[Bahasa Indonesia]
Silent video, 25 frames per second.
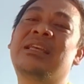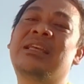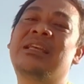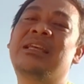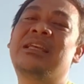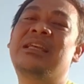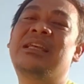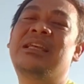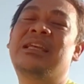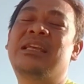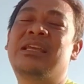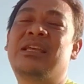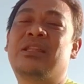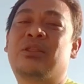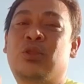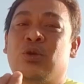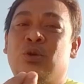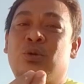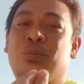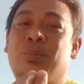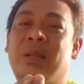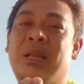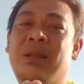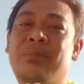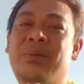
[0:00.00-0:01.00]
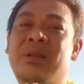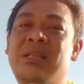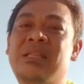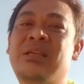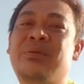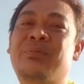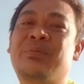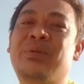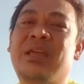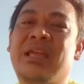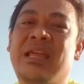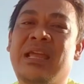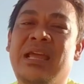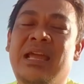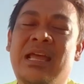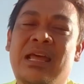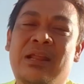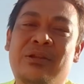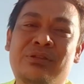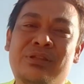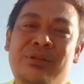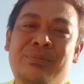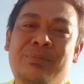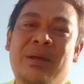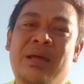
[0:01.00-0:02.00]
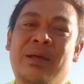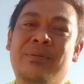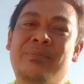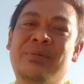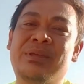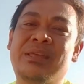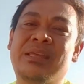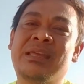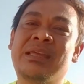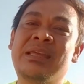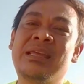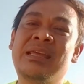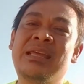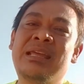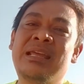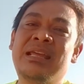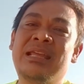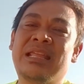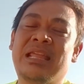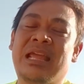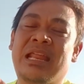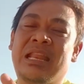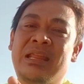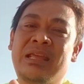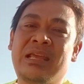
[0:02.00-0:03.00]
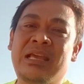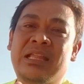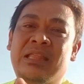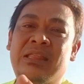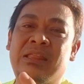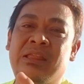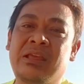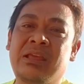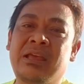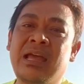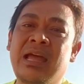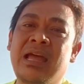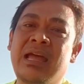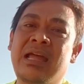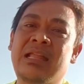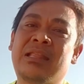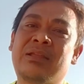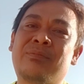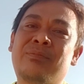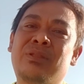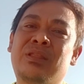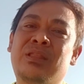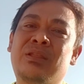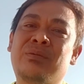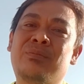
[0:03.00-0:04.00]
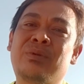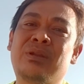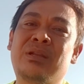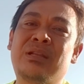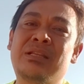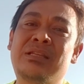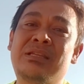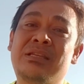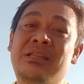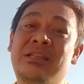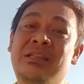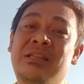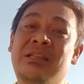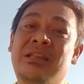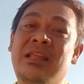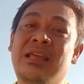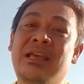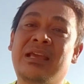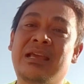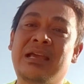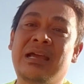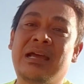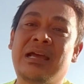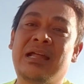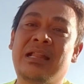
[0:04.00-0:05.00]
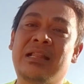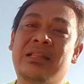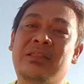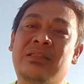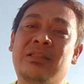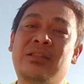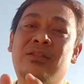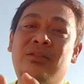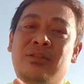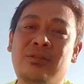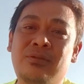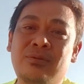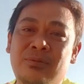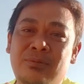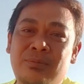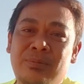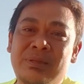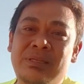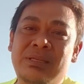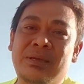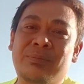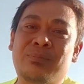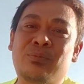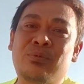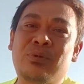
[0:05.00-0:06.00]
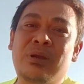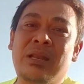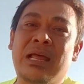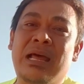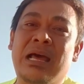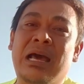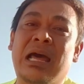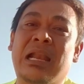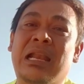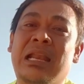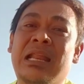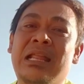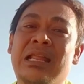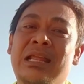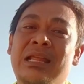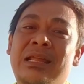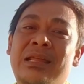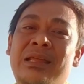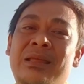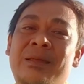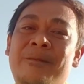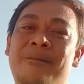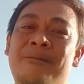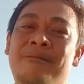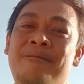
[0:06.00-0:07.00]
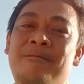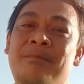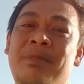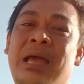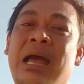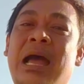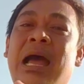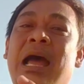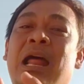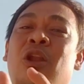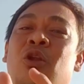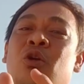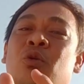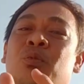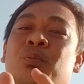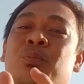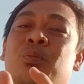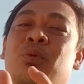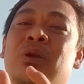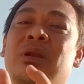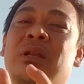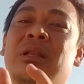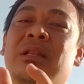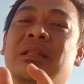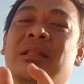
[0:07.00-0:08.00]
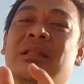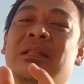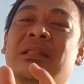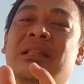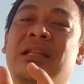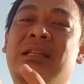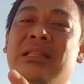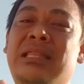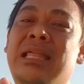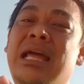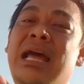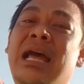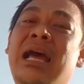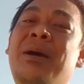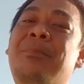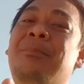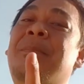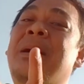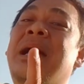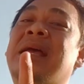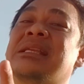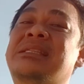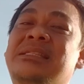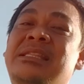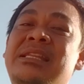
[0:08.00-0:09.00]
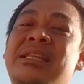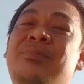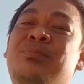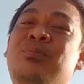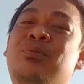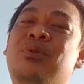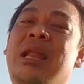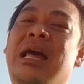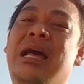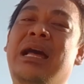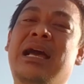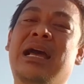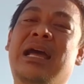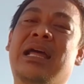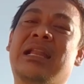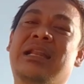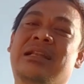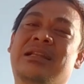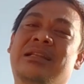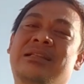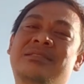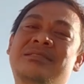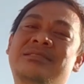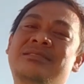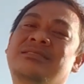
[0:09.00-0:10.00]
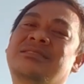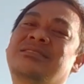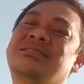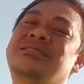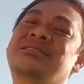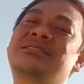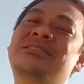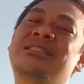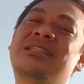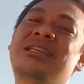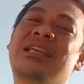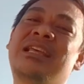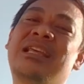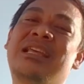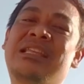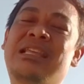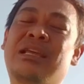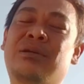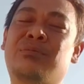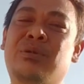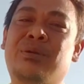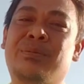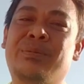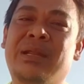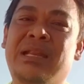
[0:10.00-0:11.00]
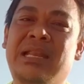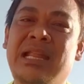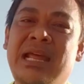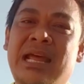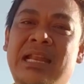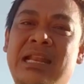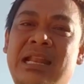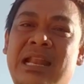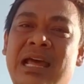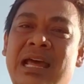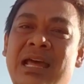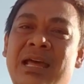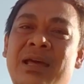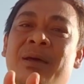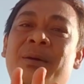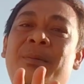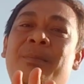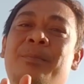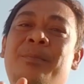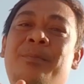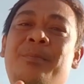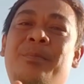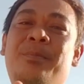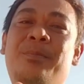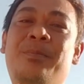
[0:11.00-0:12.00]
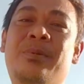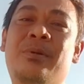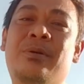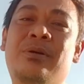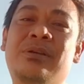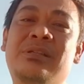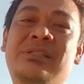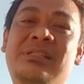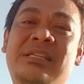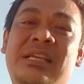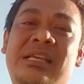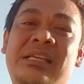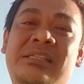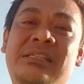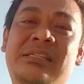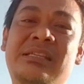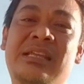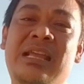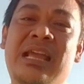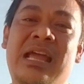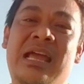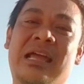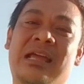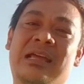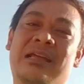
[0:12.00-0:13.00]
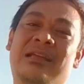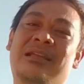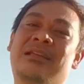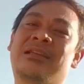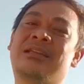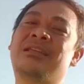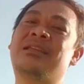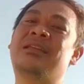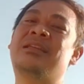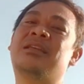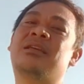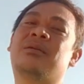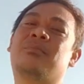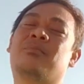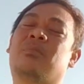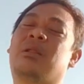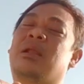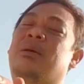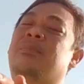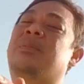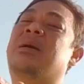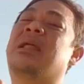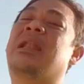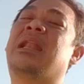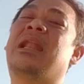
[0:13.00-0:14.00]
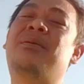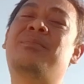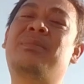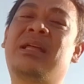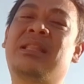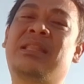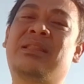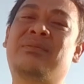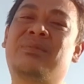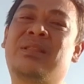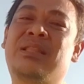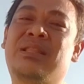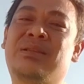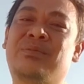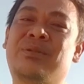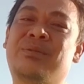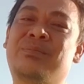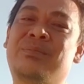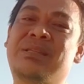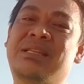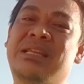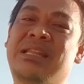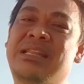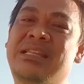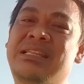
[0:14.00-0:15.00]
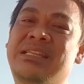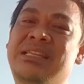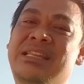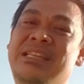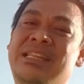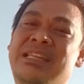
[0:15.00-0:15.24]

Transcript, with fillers: itu pada prinsipnya ya harus dipahami jadi ketika teman-teman di sini ilegal tentu bisa pulang karena kalaupun tertangkap pasti dipulangkan. Yang berbeda adalah prosesnya. Berapa lama teman-teman bisa di sini?